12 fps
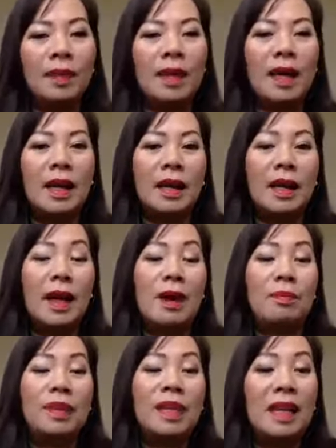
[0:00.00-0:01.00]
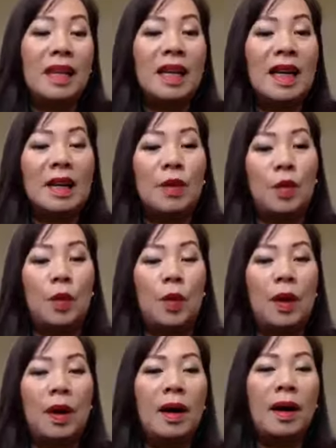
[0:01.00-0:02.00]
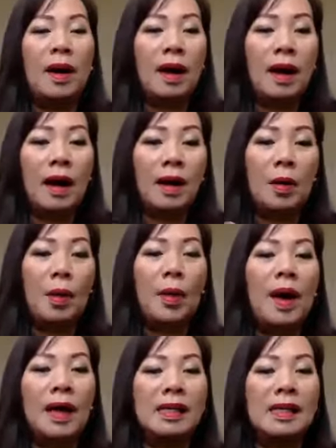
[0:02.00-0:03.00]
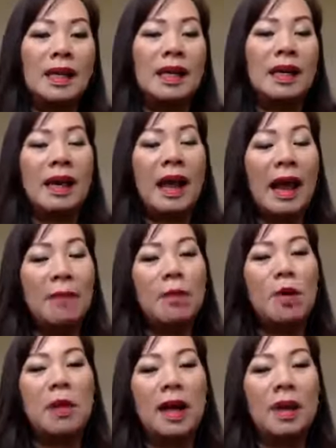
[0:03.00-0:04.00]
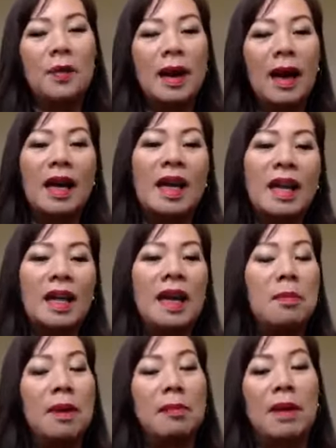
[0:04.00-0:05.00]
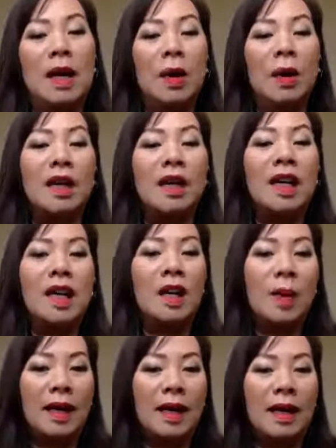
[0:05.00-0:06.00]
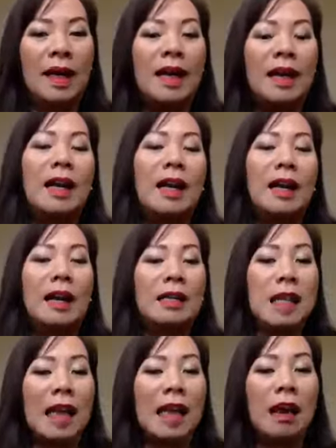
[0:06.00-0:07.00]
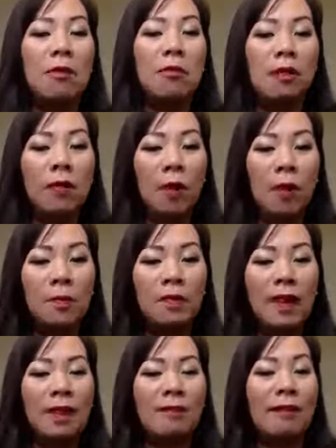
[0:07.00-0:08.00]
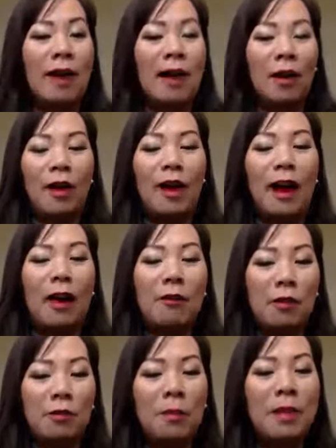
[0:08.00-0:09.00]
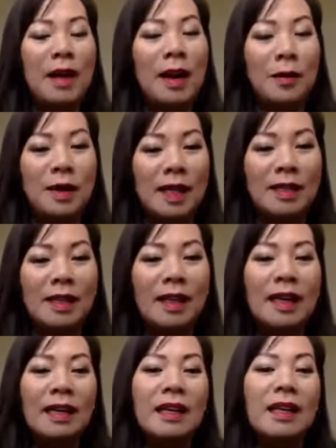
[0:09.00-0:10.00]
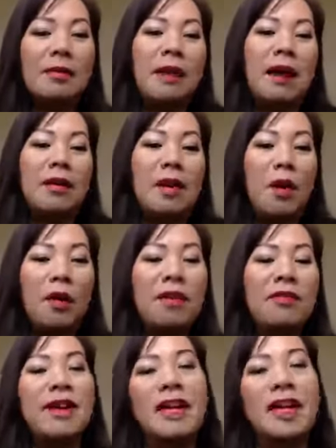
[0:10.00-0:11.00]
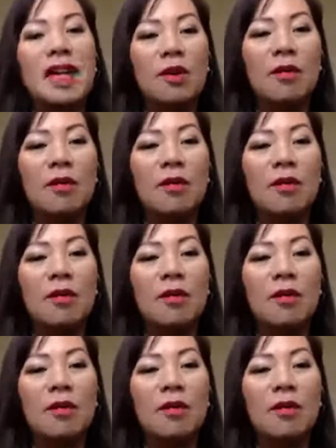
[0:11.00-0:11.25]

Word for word: thì um, kinh doanh của uh, của anh chị em cũng hiểu là kinh khi mà mình nói tới kinh doanh thì sẽ không có vốn là nói là không có vốn để đầu tư nhưng mà đối với kinh